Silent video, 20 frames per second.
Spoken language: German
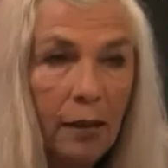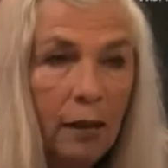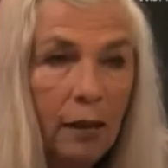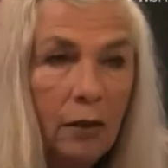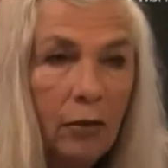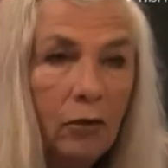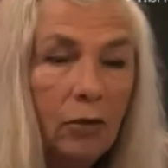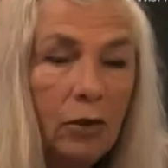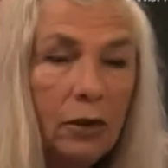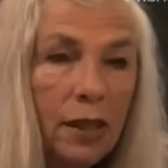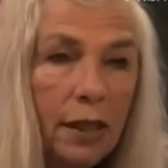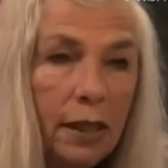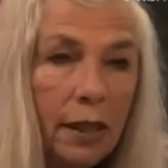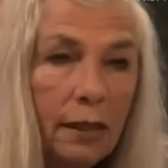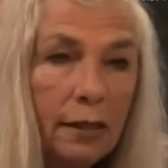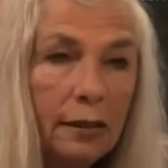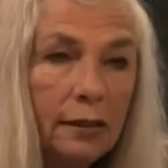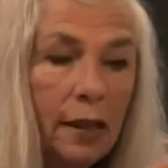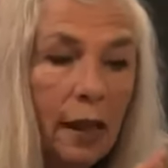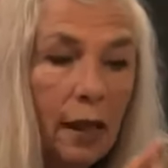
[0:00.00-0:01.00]
Äh, und da
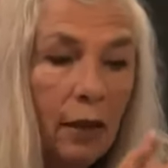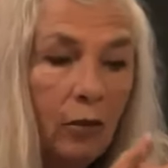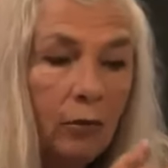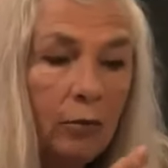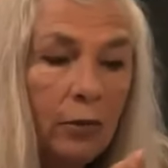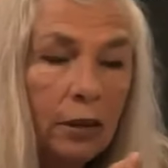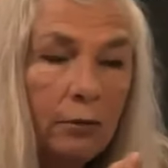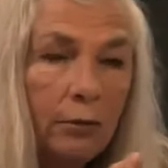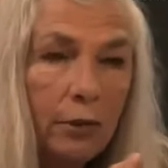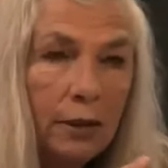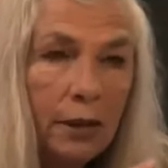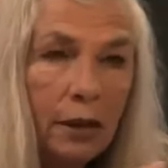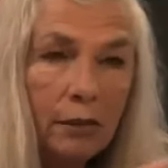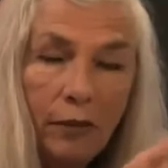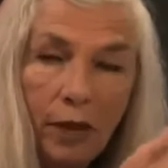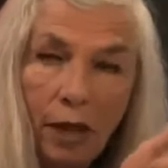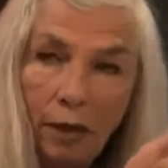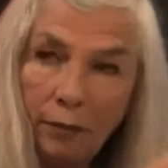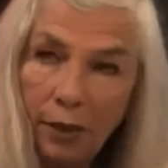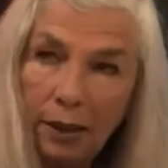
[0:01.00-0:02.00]
geht es darum, dass man
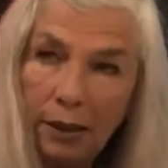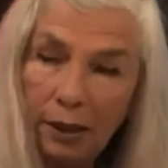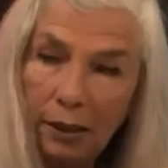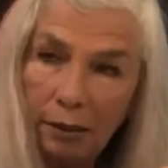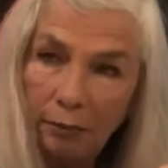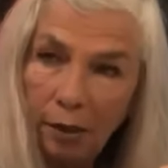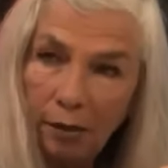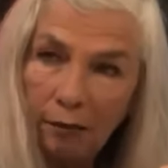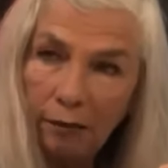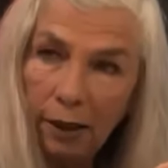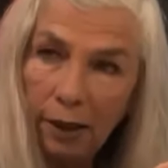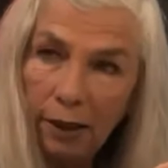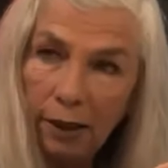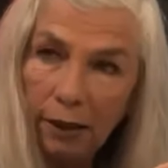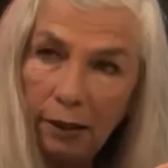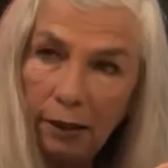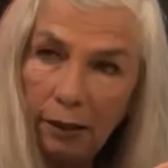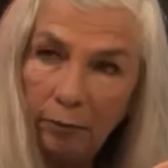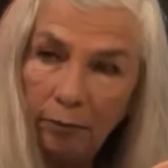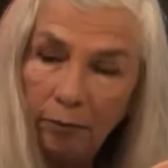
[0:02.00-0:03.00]
sagt, wir haben den
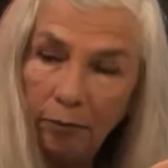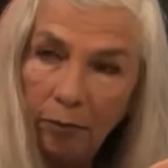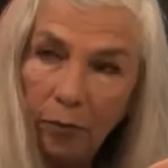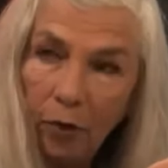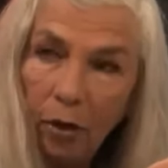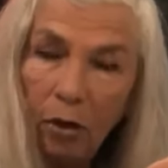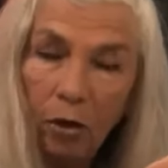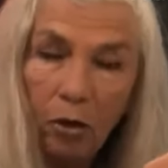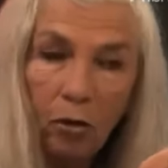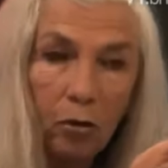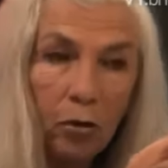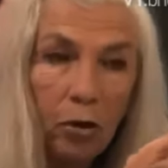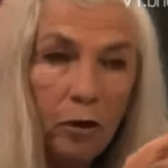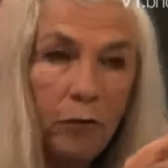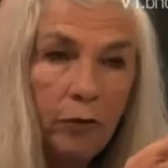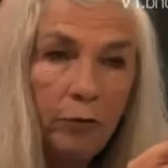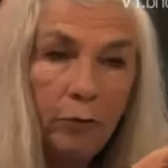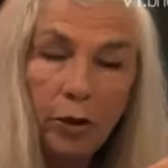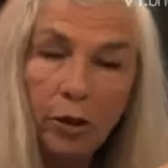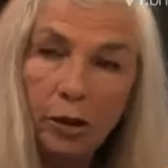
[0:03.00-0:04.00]
Klimawandel
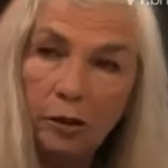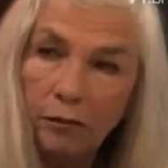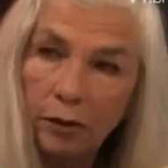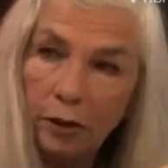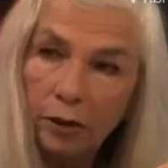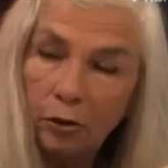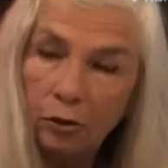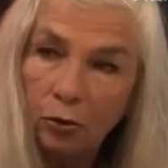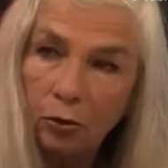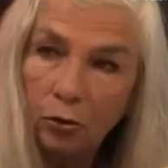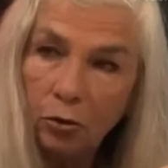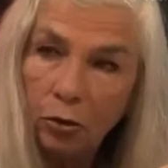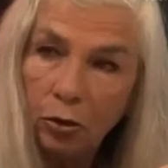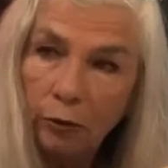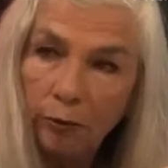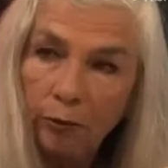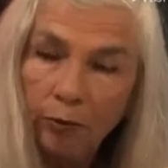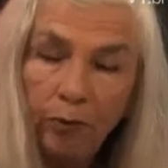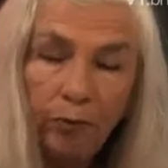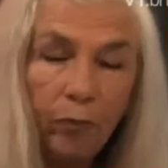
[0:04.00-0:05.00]
und wir müssen was
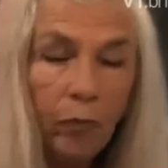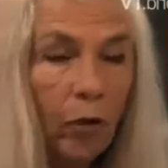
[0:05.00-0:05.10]
tun.